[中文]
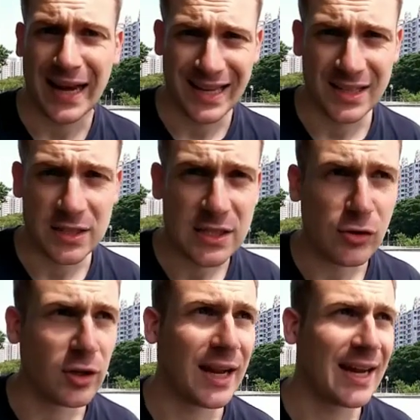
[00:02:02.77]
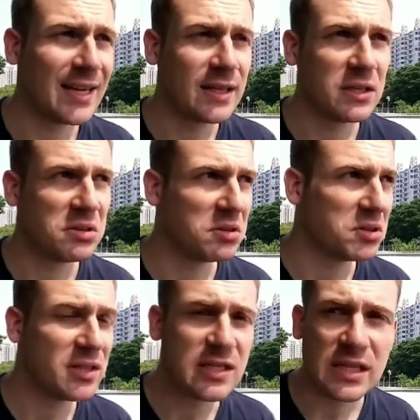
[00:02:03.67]
哪一个资源、哪一个
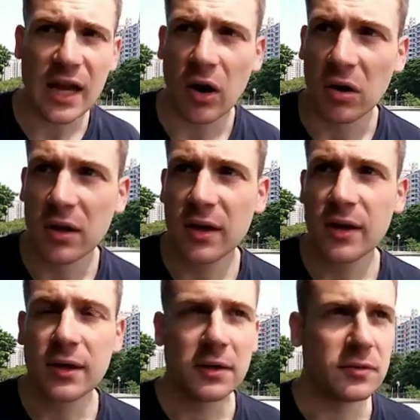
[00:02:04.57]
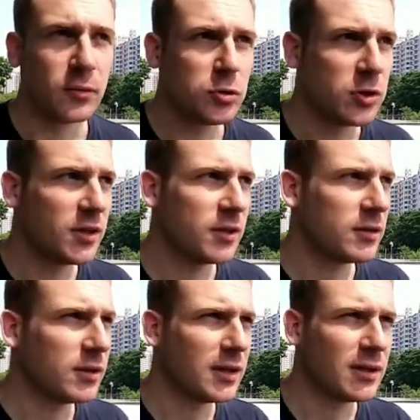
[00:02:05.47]
呃资料，我觉
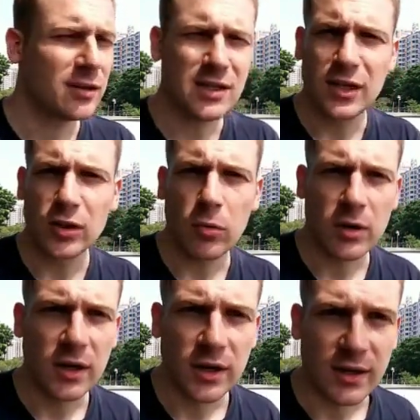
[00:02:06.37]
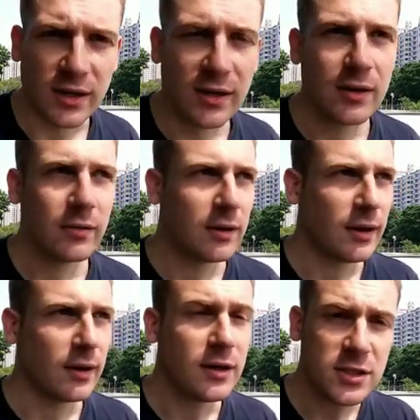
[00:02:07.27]
得呃真的都可以
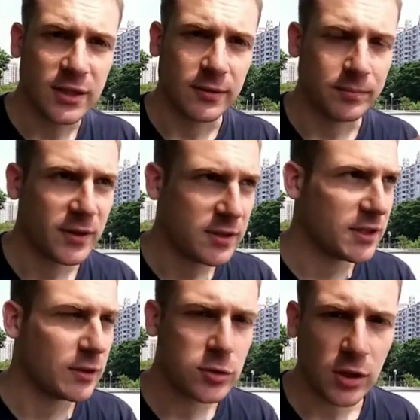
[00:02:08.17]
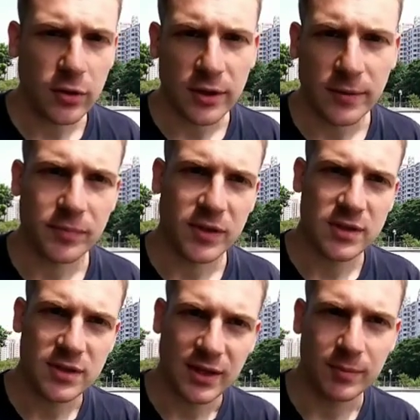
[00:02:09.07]
啊。而且呢，而且呢，最后呢，
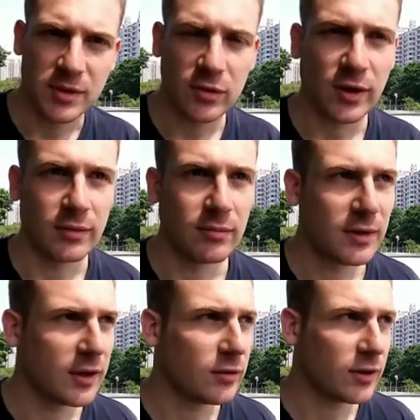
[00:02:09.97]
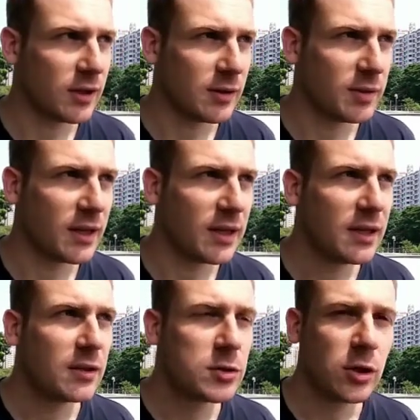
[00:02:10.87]
这是一个比较短短短的影片。
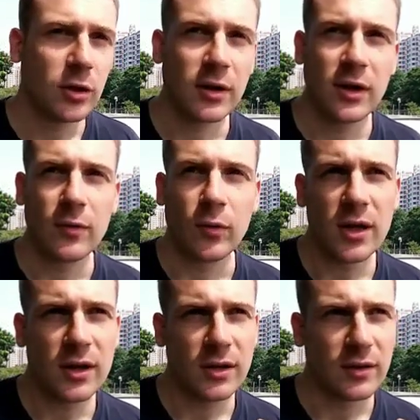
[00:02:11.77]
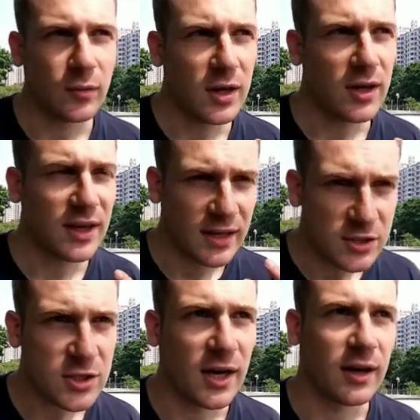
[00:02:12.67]
最后我也我也很
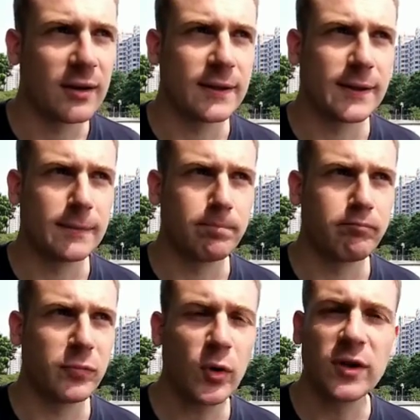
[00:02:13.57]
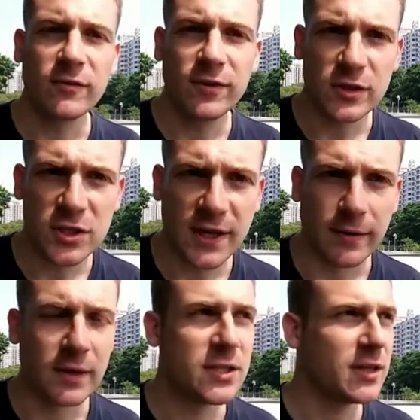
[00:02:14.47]
想嗯多一点分享，
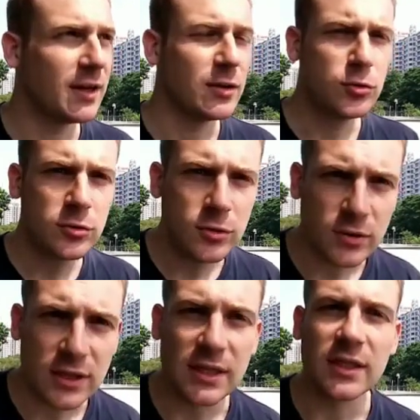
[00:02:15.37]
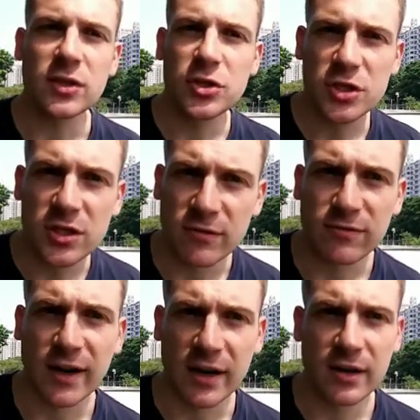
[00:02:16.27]
而且很具体的示
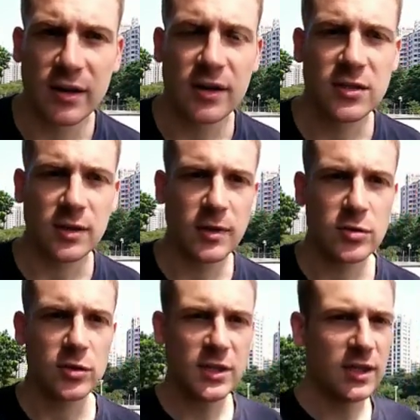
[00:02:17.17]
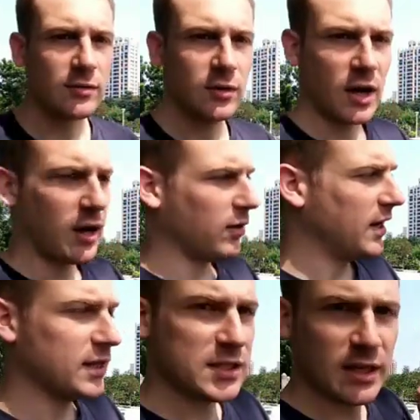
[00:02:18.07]
范。像比如说今天
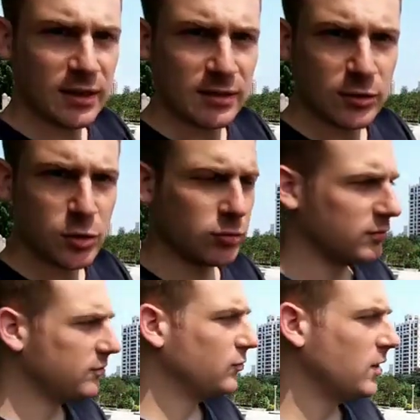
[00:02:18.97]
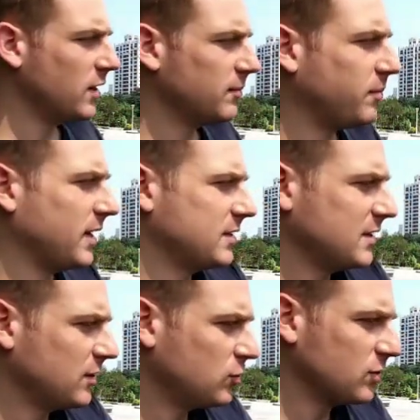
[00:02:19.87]
啊，OK，这个书我要把这
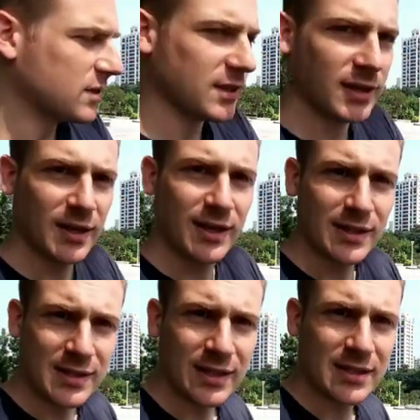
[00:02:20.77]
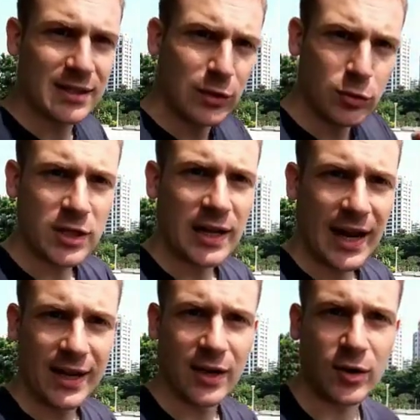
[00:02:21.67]
些句子这样子录下
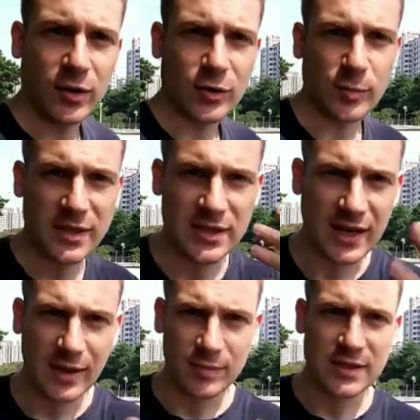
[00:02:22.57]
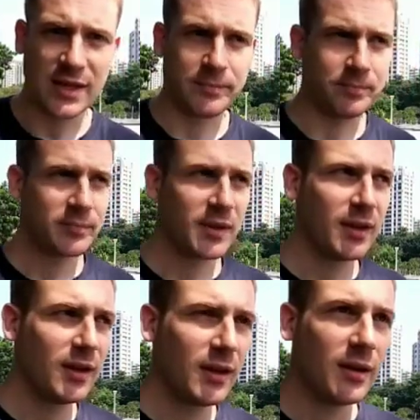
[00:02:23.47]
来，然后就变成一个 m p 三。
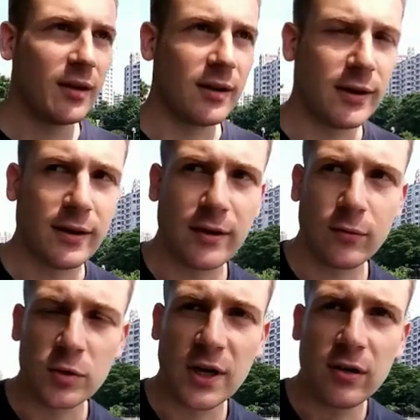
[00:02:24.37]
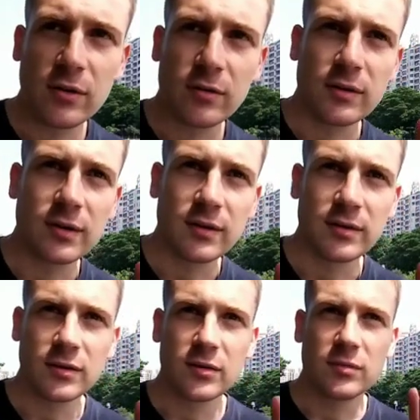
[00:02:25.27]
呃，我想要
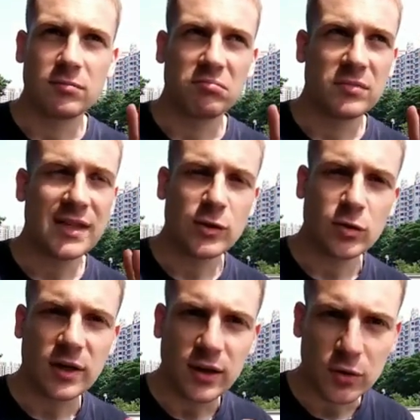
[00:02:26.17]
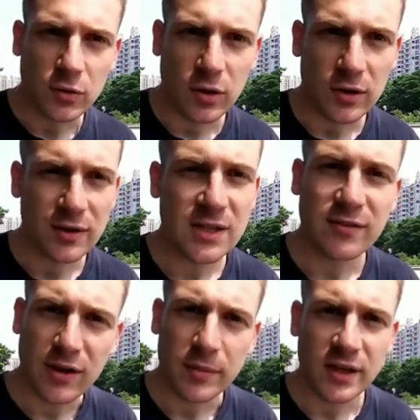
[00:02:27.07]
再做更多这
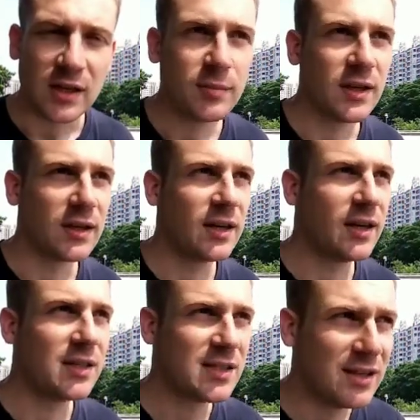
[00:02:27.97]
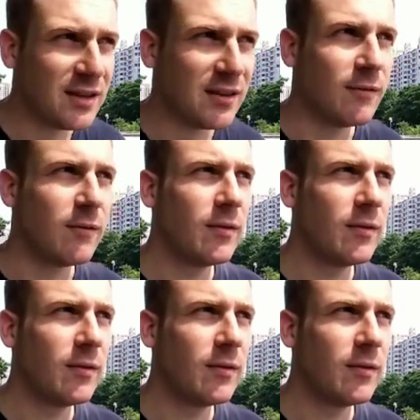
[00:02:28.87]
方面的影片，可以真的